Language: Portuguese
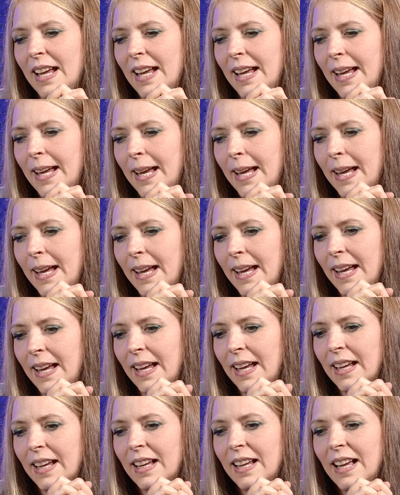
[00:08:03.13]

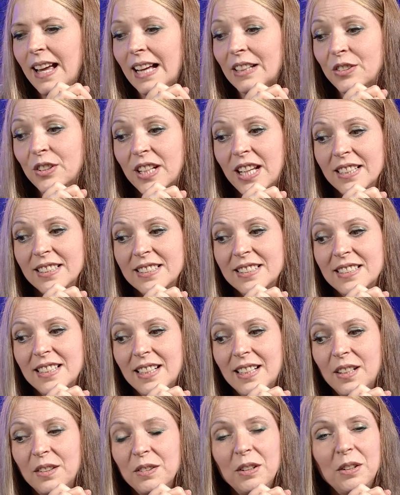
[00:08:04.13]
É,
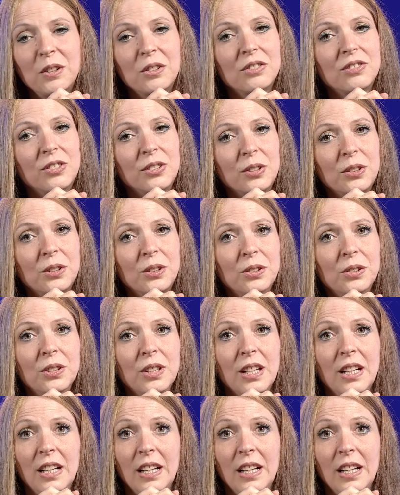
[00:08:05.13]
adoração e louvor